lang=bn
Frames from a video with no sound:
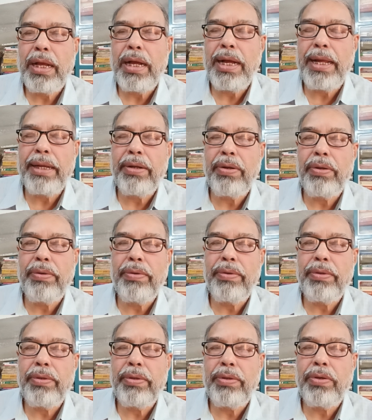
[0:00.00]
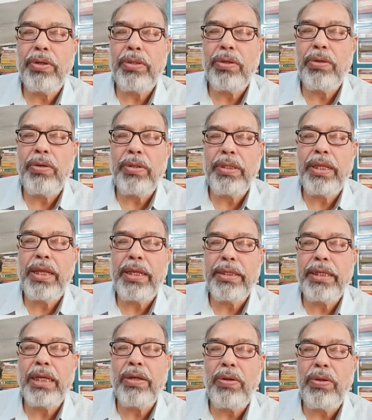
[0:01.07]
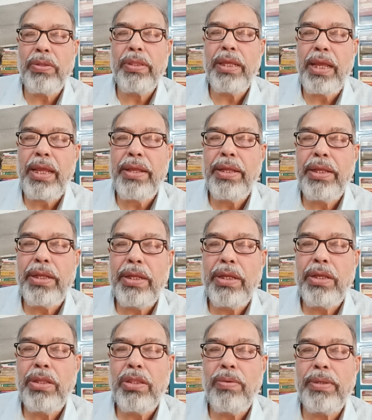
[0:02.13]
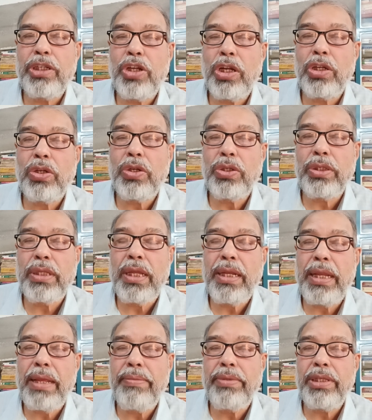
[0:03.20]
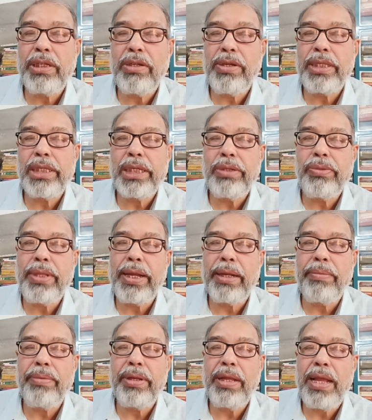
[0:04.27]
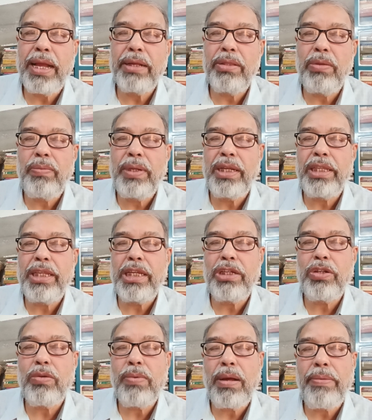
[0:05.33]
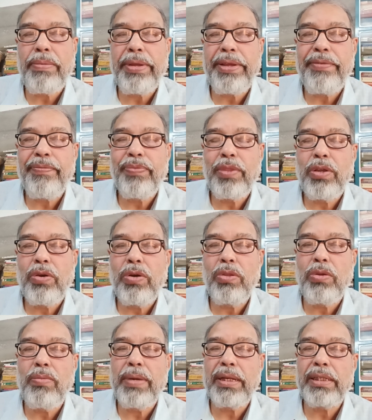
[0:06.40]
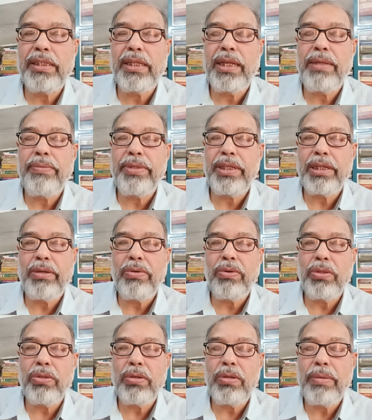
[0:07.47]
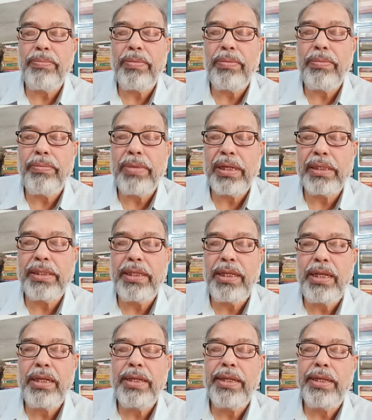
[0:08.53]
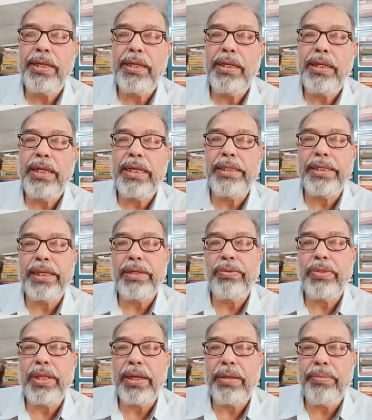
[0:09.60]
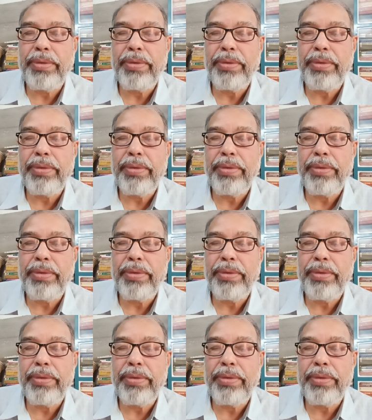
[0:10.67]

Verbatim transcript: আর কতগুলোতে সেগুলোতে তোমার শর্ট কোশ্চেন এমসিকিউ এসিকিউ থাকবে একদম নির্দিষ্টভাবে কত মার্কসের এমসিকিউ কত নাম মার্কসের এসিকিউ থাকবে